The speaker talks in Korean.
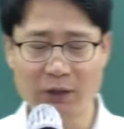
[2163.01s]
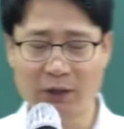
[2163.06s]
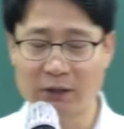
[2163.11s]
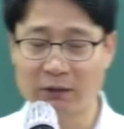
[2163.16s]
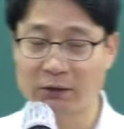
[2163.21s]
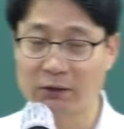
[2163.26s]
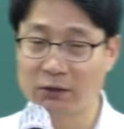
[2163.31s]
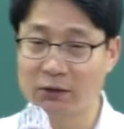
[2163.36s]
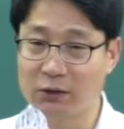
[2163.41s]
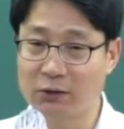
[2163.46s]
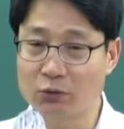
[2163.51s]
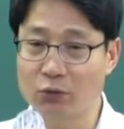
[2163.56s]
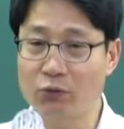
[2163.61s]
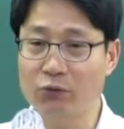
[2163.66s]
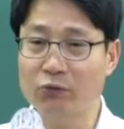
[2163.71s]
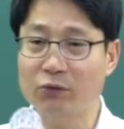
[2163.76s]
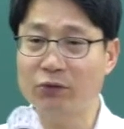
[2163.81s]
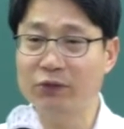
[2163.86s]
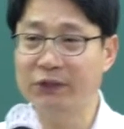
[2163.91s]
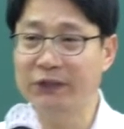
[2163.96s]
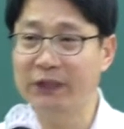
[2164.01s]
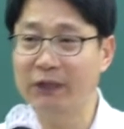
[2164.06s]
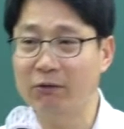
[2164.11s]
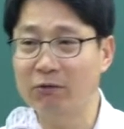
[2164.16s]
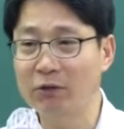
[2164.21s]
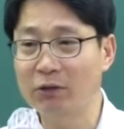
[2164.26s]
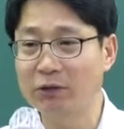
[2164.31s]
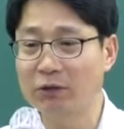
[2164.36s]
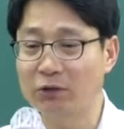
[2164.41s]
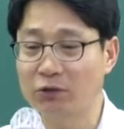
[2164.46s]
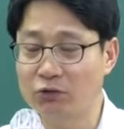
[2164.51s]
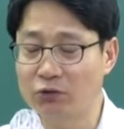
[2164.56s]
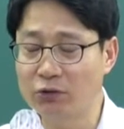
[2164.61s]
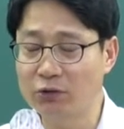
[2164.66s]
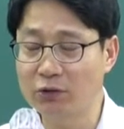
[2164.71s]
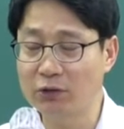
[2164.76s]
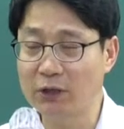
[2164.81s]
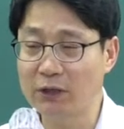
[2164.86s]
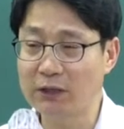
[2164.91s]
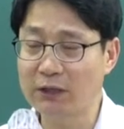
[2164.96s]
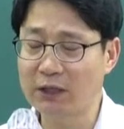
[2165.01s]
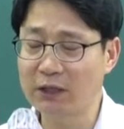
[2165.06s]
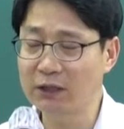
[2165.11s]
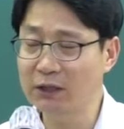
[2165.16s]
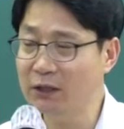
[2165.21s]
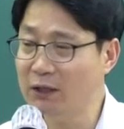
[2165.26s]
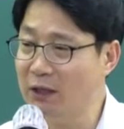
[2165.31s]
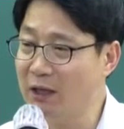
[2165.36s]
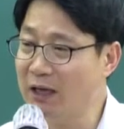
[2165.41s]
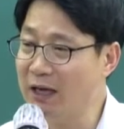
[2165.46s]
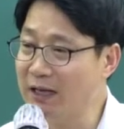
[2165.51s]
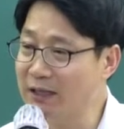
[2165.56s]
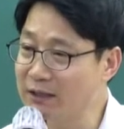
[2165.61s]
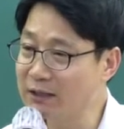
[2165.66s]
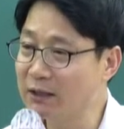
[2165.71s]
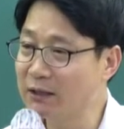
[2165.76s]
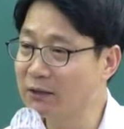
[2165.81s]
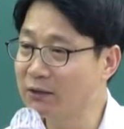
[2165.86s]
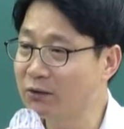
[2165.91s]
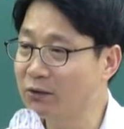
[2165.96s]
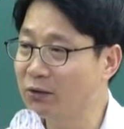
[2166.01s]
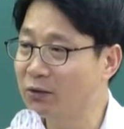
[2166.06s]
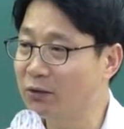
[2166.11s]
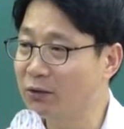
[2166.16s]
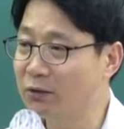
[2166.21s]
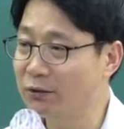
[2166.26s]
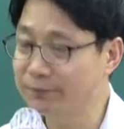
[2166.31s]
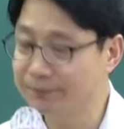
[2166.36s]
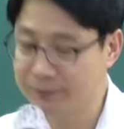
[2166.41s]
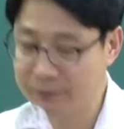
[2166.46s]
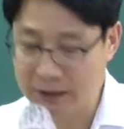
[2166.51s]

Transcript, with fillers: 하여튼 이렇게 소유권 이해 권리들은 취득세 대상이 아니라는 거.